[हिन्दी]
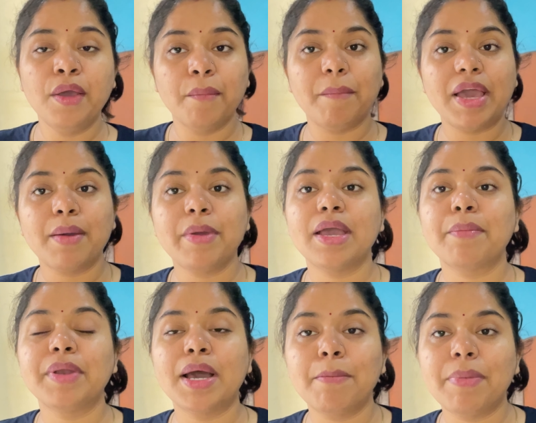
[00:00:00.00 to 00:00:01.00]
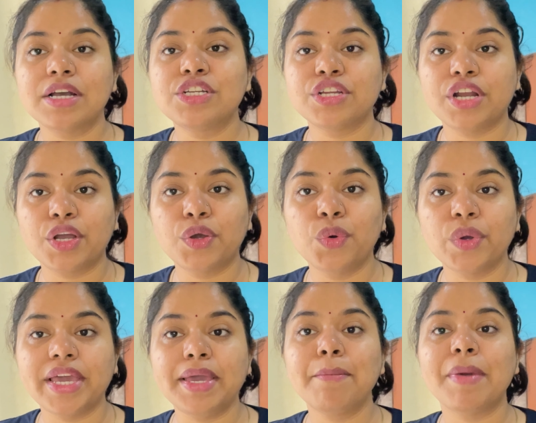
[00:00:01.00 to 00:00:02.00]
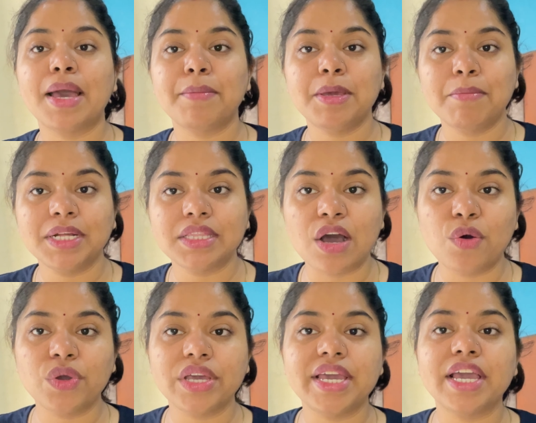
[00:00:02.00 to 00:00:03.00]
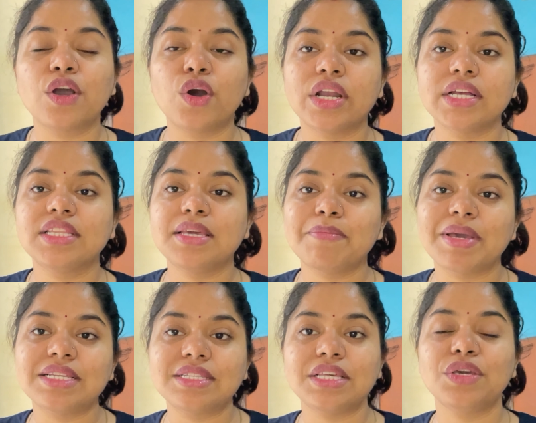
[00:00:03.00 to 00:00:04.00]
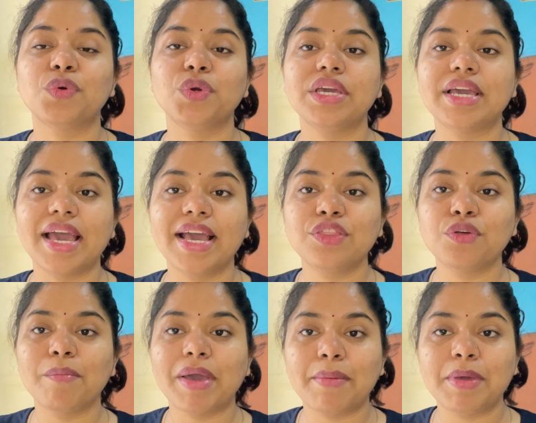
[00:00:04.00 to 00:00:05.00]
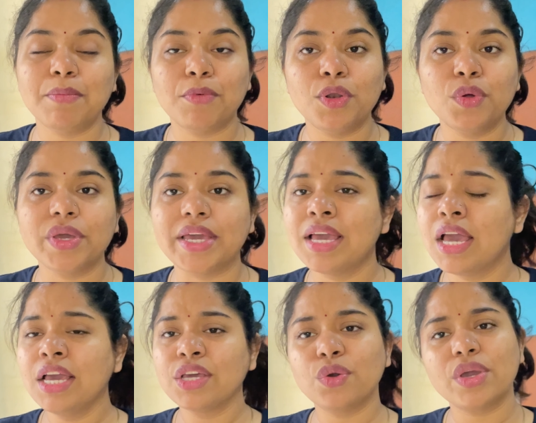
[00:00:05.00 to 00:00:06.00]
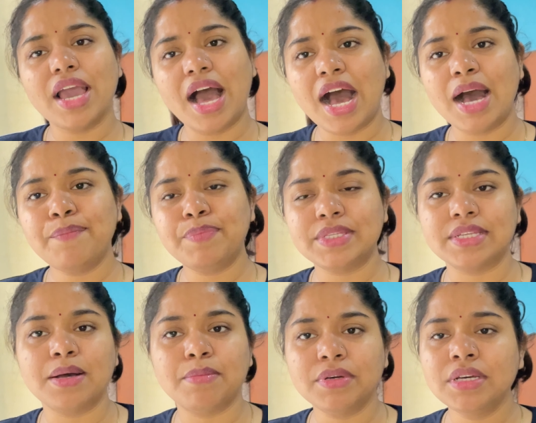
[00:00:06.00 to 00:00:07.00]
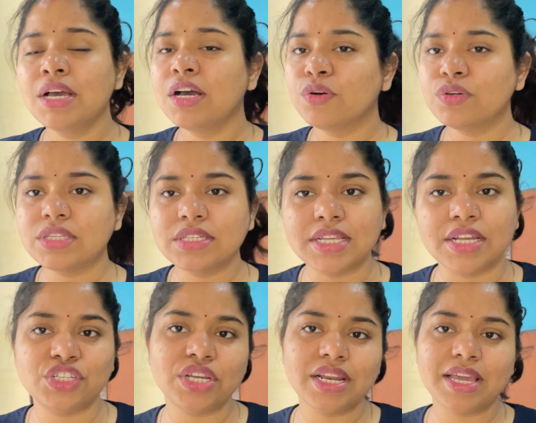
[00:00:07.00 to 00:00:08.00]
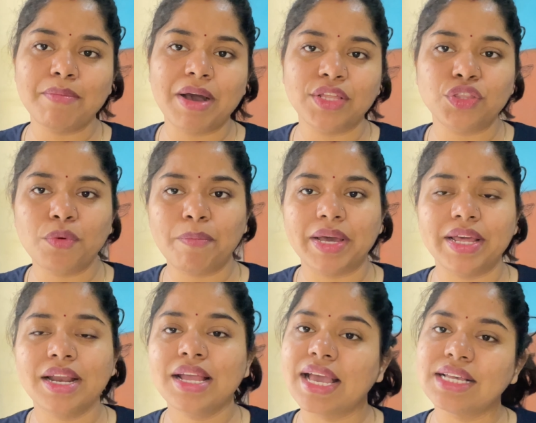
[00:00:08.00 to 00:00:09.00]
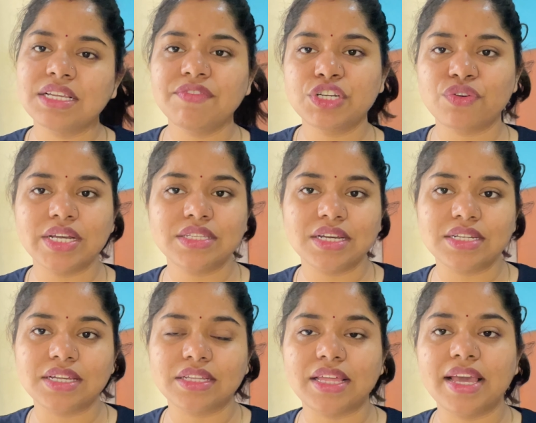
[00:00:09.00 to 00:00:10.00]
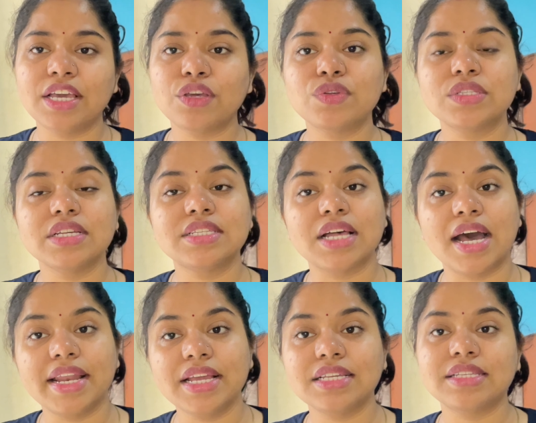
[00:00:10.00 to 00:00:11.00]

मैं भी अपना पक्ष रखूंगी मैं भी बताऊंगी एक औरत की बेइज्जती हुई है तो मैं भी बोलूंगी क्योंकि आप सब उस सचिन की बातों पर कैसे विश्वास कर सकते हैं कि उसने सारी की